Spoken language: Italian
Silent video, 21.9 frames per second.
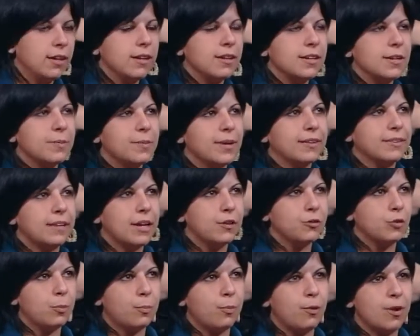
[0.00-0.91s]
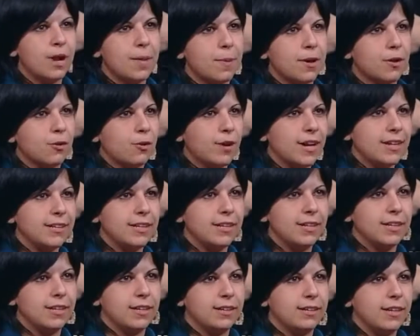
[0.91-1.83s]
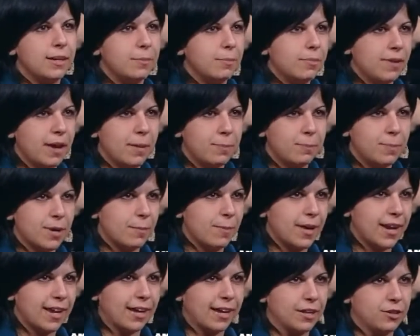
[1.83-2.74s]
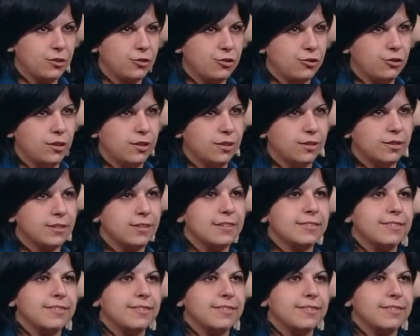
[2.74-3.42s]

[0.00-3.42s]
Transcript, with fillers: riprendendo un po' le parole di, del rapper Marrakesh, ti